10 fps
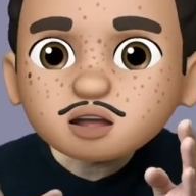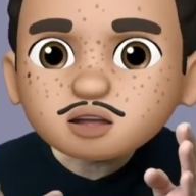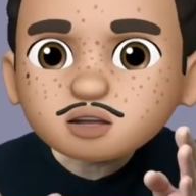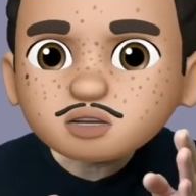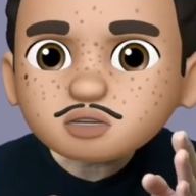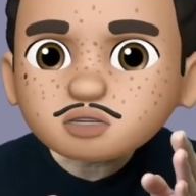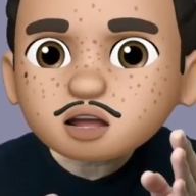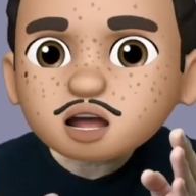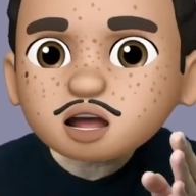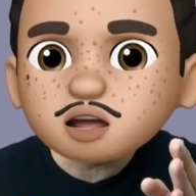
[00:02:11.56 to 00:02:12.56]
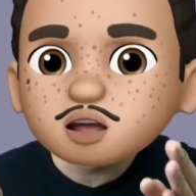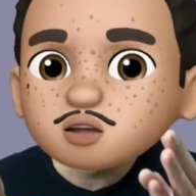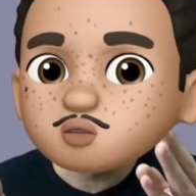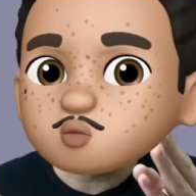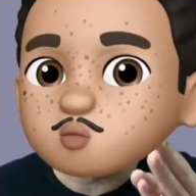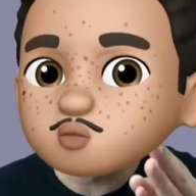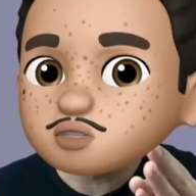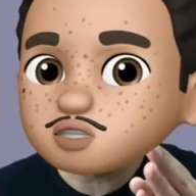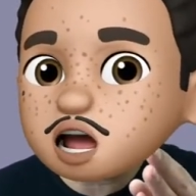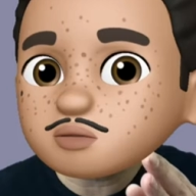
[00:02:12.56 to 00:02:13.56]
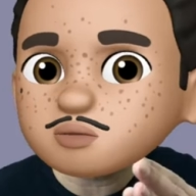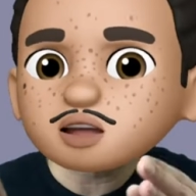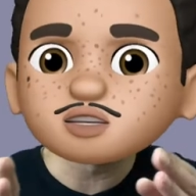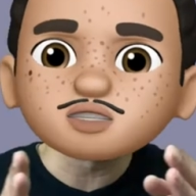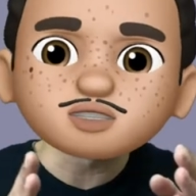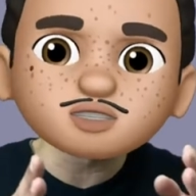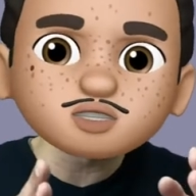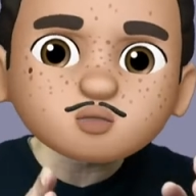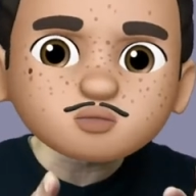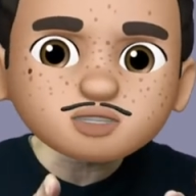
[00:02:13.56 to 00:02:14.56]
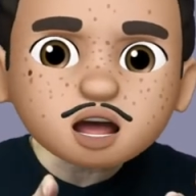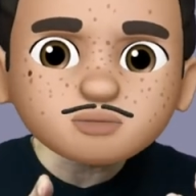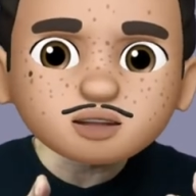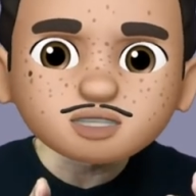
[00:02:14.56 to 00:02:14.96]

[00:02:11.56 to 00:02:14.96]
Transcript: 그때 동사 앞에 있는지 형용사 앞에